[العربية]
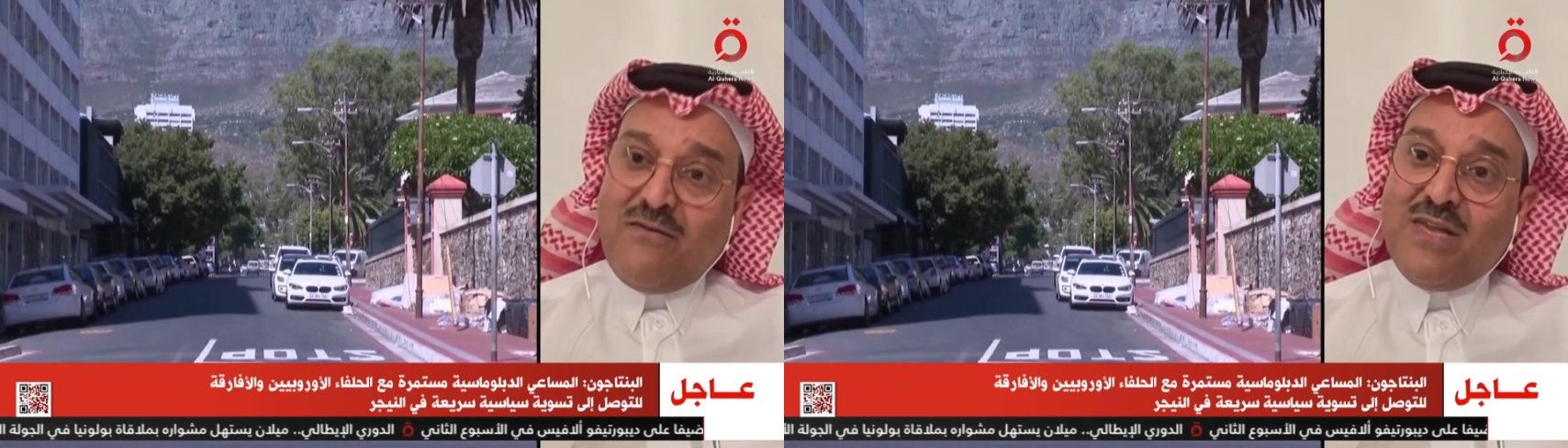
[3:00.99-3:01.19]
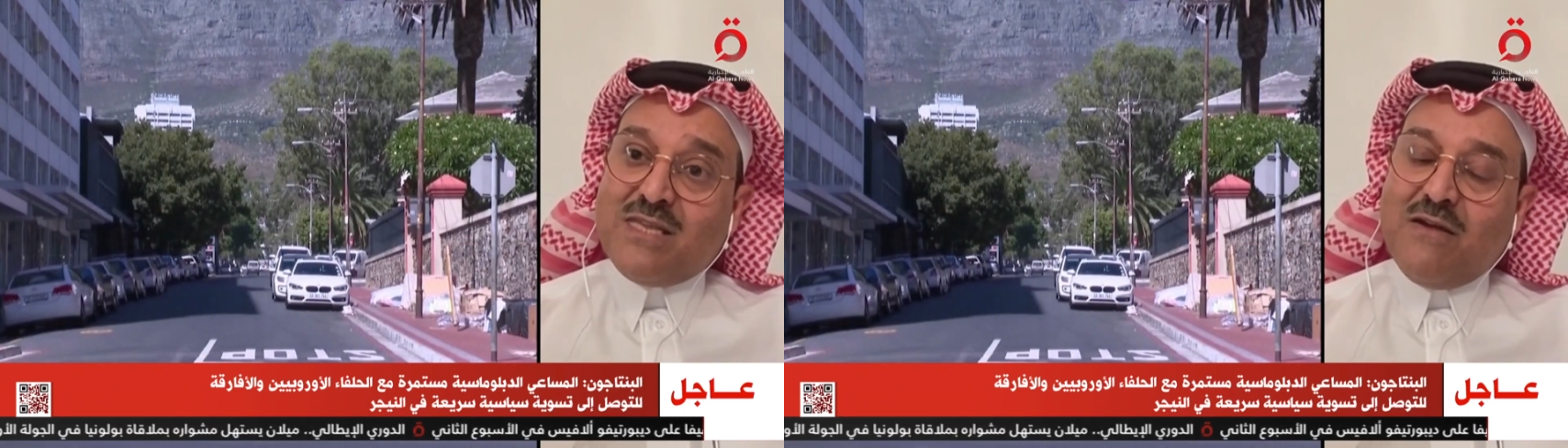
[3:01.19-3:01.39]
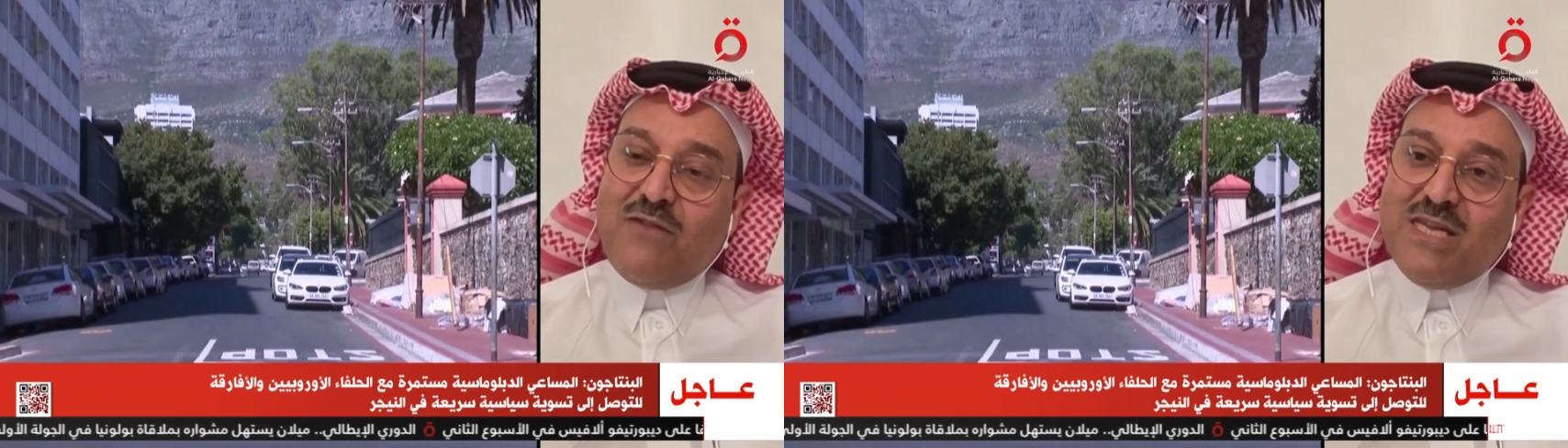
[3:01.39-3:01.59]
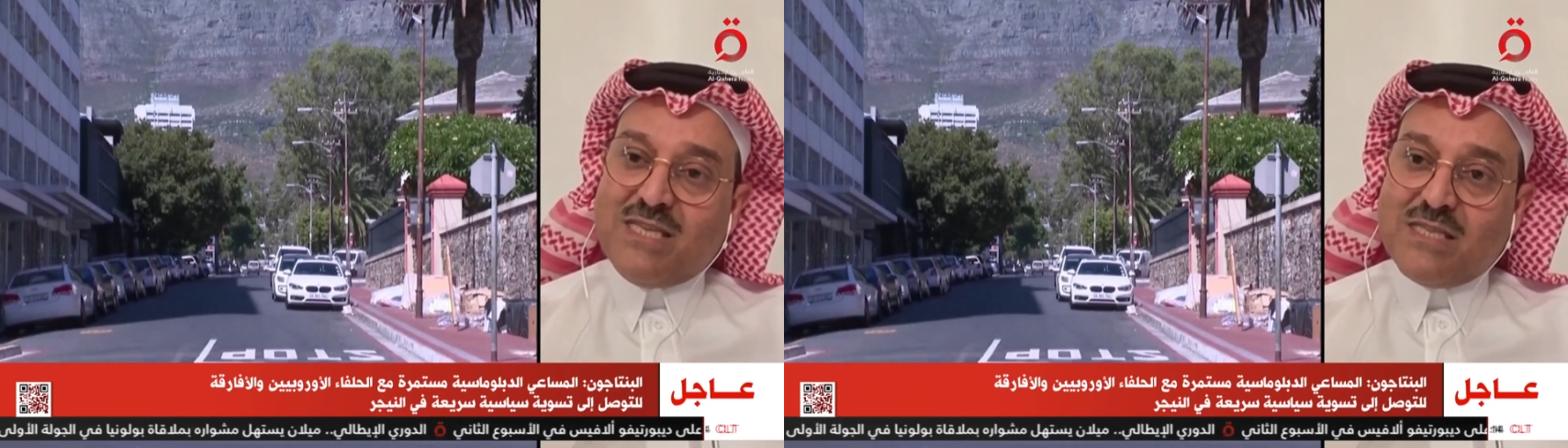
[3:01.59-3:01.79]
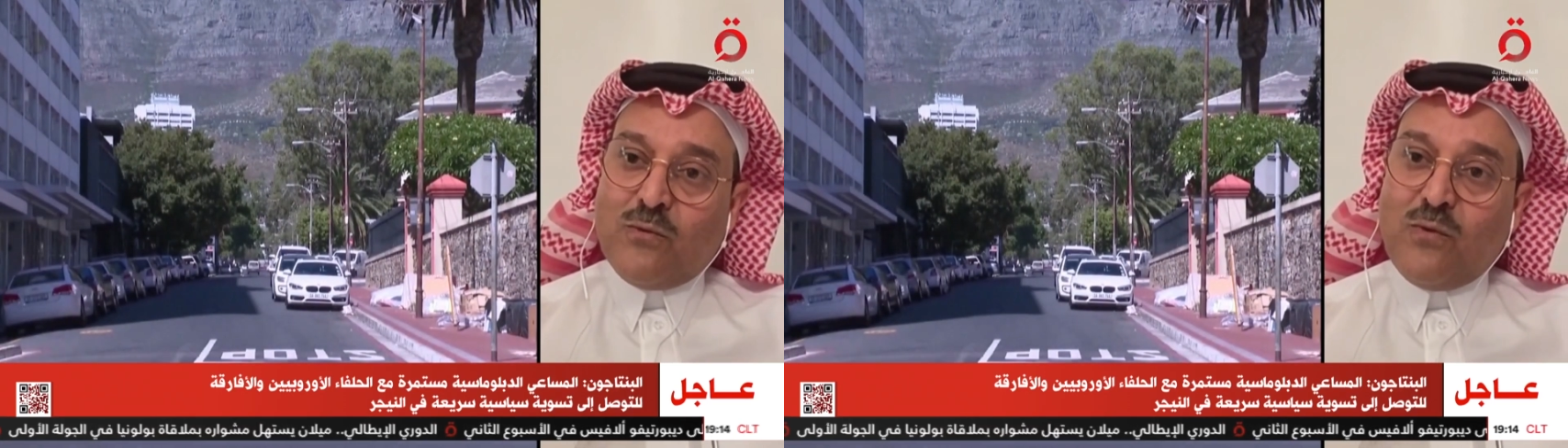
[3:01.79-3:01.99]
في في
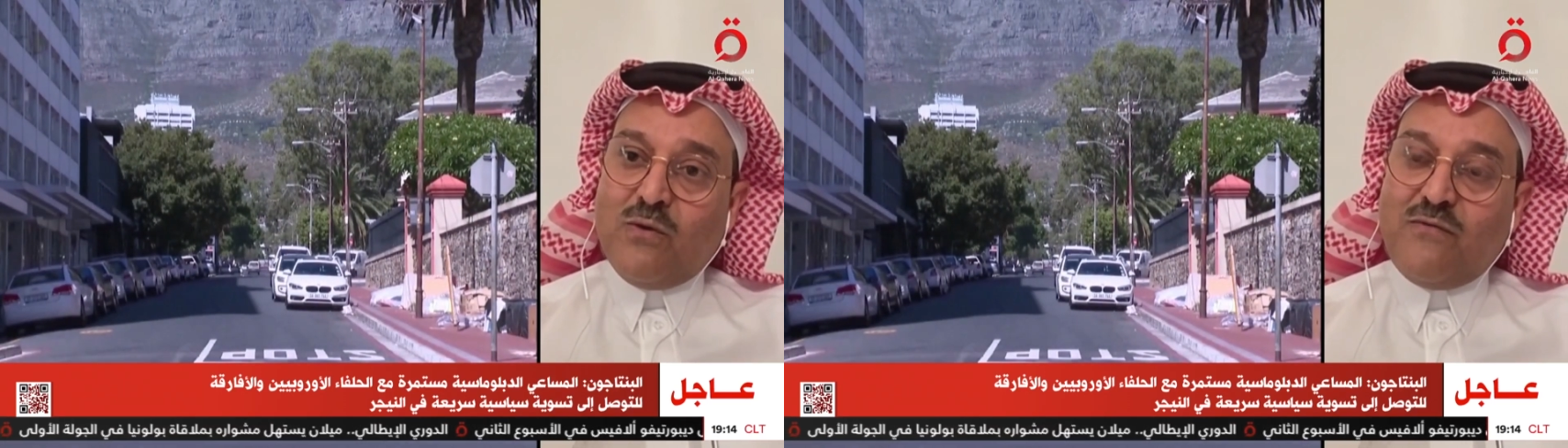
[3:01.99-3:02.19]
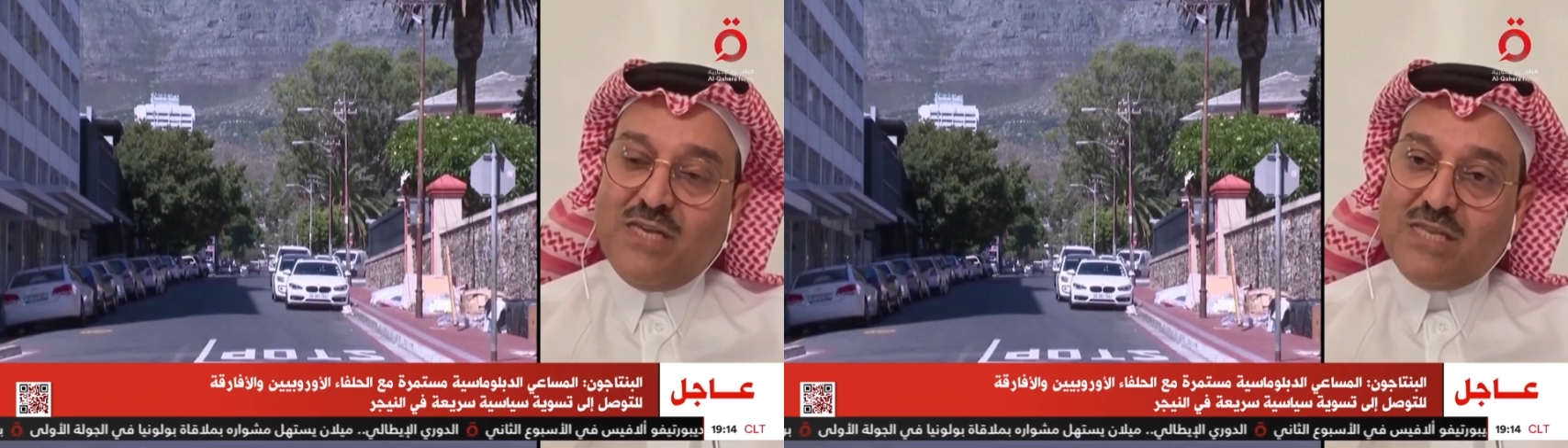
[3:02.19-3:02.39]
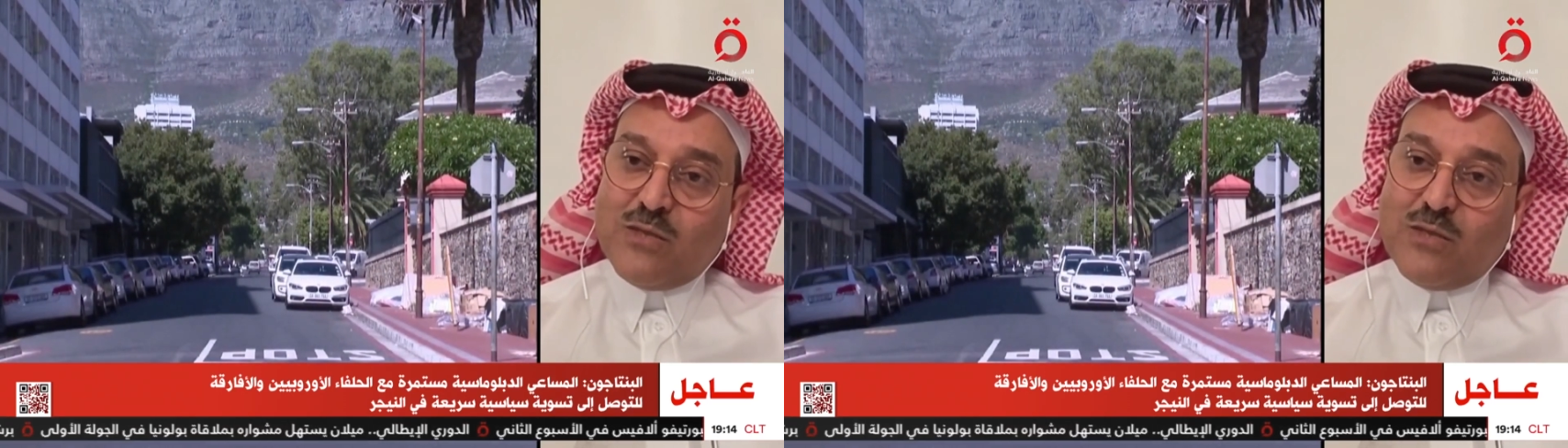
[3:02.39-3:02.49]
في